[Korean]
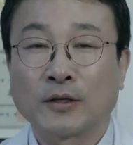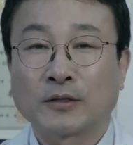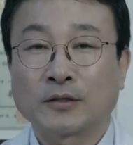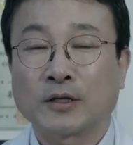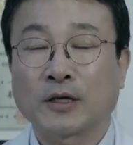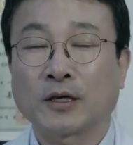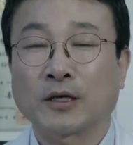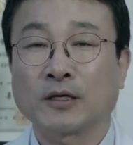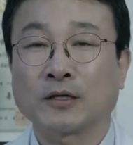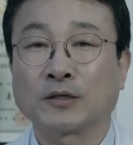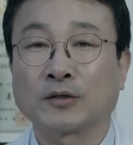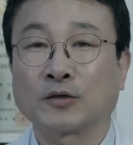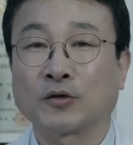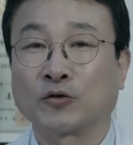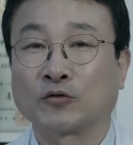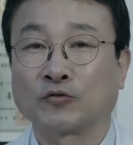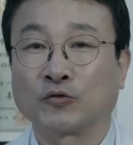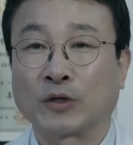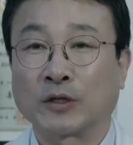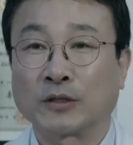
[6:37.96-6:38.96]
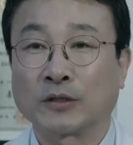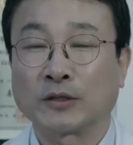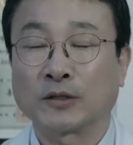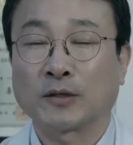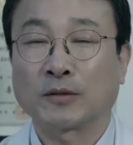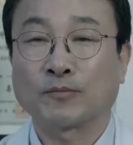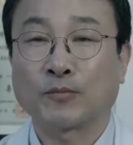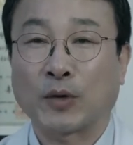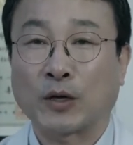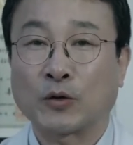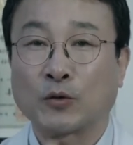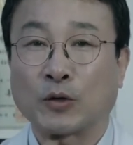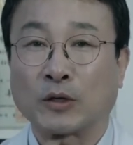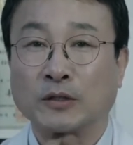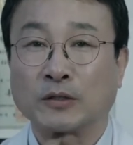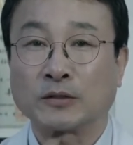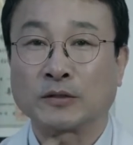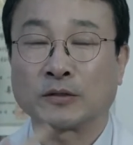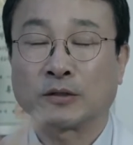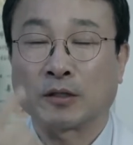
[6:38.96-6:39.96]
생기는 경우에는
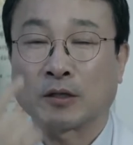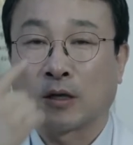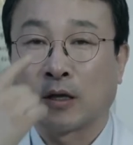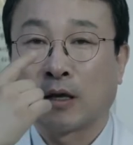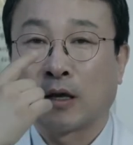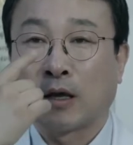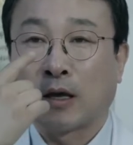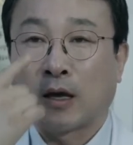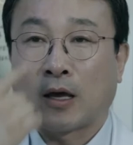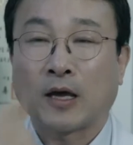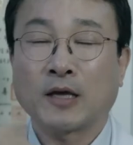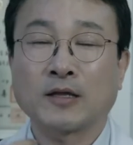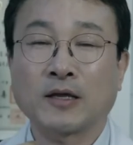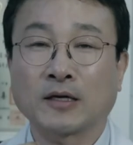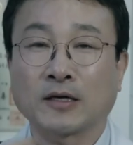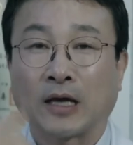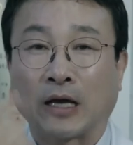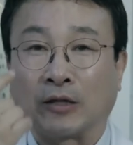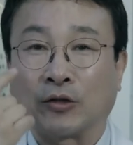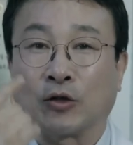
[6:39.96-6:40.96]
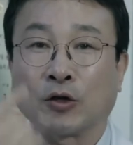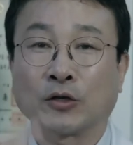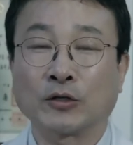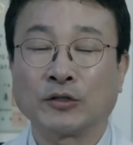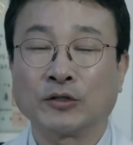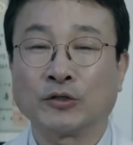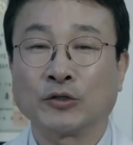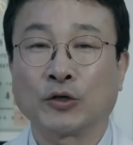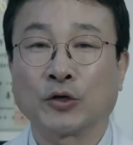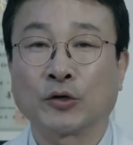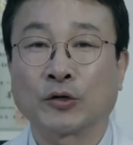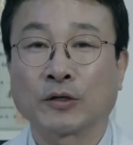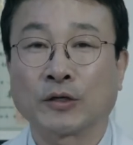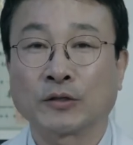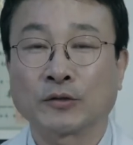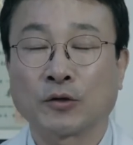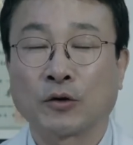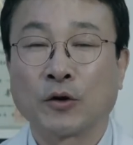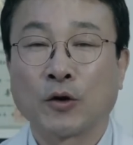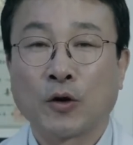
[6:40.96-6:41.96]
바이오가드는 해당이 안 되거든요.
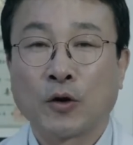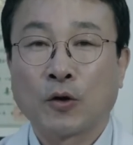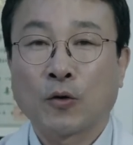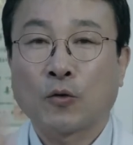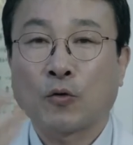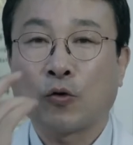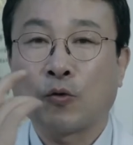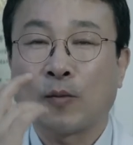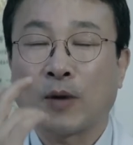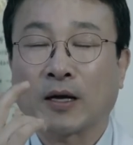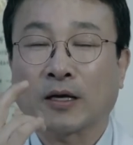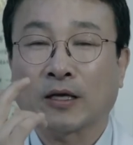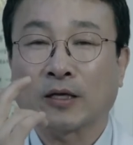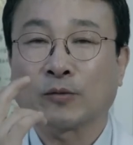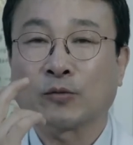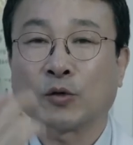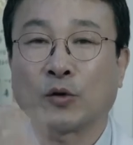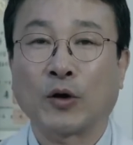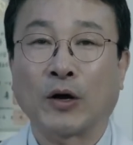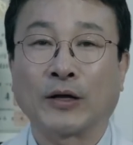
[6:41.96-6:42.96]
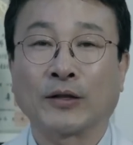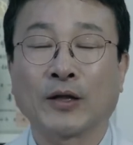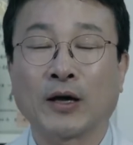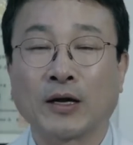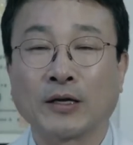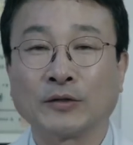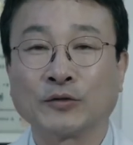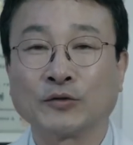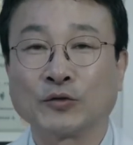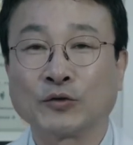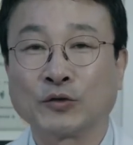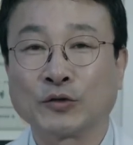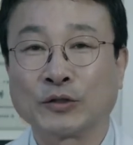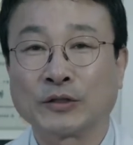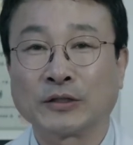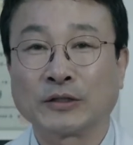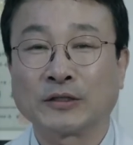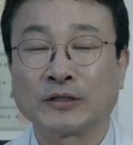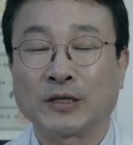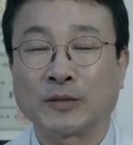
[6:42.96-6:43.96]
그래서 코 막힘을 완화할 수
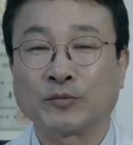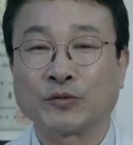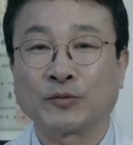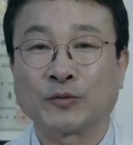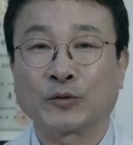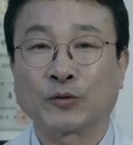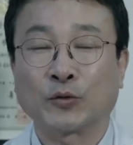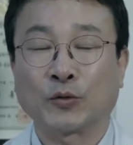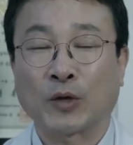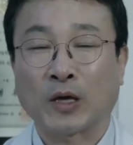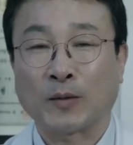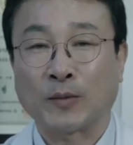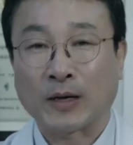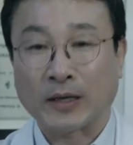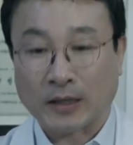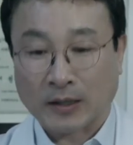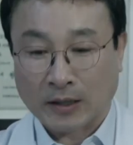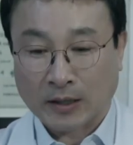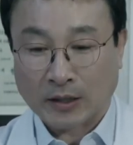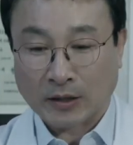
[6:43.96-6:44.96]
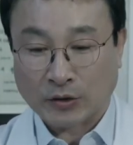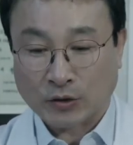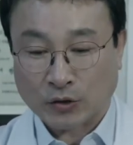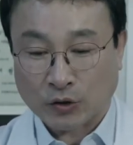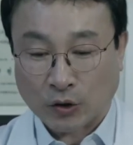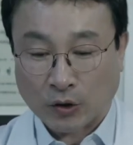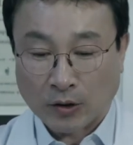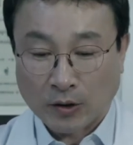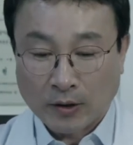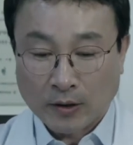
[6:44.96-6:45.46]
있는 제품을 또 개발한 게 있죠.